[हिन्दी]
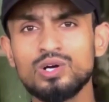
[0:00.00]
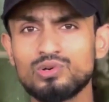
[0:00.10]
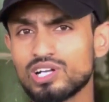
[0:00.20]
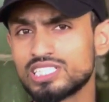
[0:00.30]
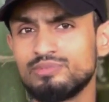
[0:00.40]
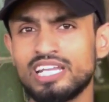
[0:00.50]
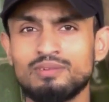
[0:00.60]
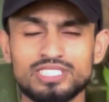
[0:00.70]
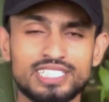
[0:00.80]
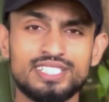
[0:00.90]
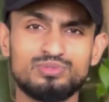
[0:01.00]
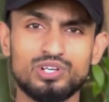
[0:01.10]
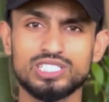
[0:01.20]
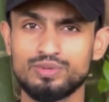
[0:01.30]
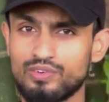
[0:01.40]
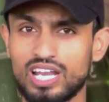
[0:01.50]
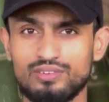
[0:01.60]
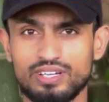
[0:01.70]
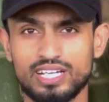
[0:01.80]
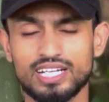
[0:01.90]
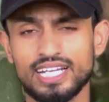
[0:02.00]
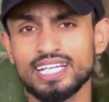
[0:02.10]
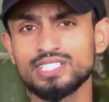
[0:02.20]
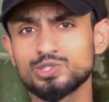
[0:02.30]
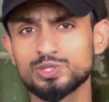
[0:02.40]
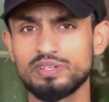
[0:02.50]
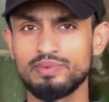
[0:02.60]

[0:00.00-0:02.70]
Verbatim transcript: फोर जी बी रैम सिक्सटी फोर जी बी वाला वेरियंट एंड कि उसमें